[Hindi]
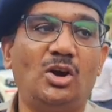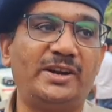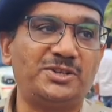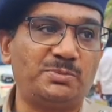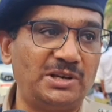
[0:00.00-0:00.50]

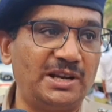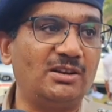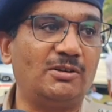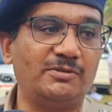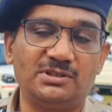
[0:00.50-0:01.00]
और एसपी
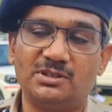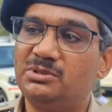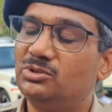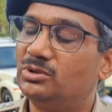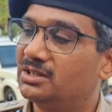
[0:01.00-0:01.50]
रैंक ऑफिसर
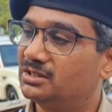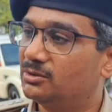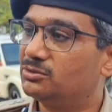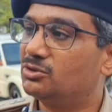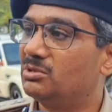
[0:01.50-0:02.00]
भी जो
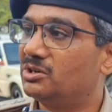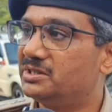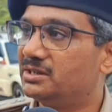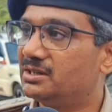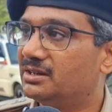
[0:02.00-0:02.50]
लगातार उसको
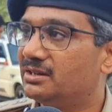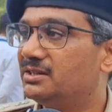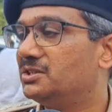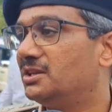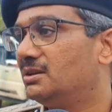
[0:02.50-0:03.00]
मॉनिटर
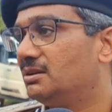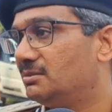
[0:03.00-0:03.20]
करेंगे जिला